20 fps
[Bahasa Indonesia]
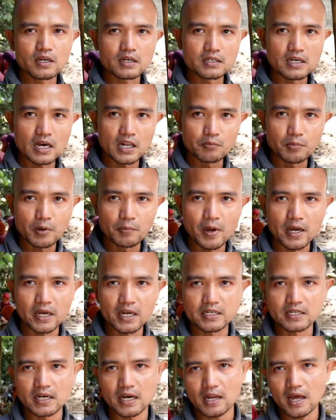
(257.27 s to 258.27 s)
dari
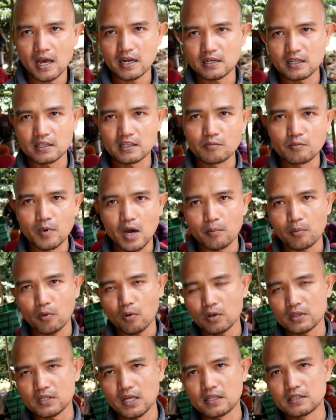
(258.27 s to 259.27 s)
berbagai daerah ada Demak,
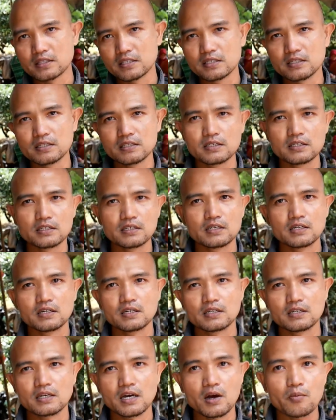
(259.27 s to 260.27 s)
Purwodadi,
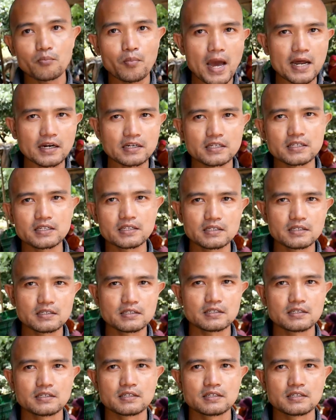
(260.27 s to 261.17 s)
ya, Pati,